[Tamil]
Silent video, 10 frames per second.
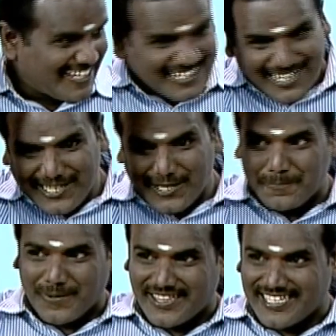இருட்டு
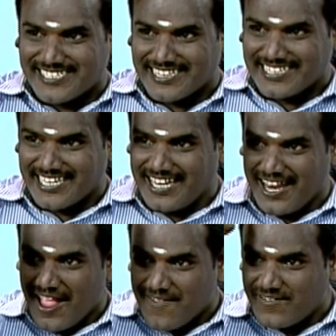பிரதேசத்தில்
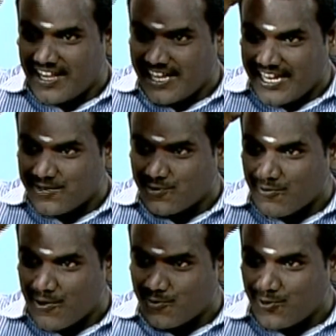வெள்ளையன்
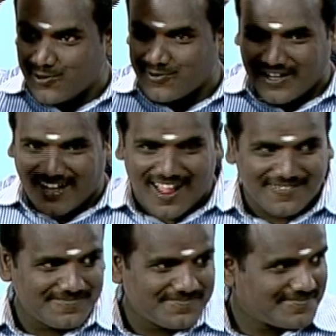ஒருவன் ஊடுருவல்னா
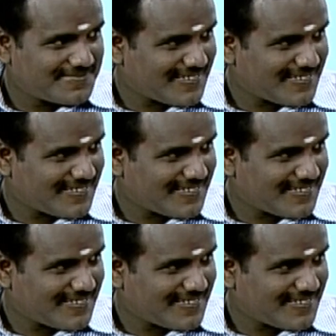நரைச்ச முடி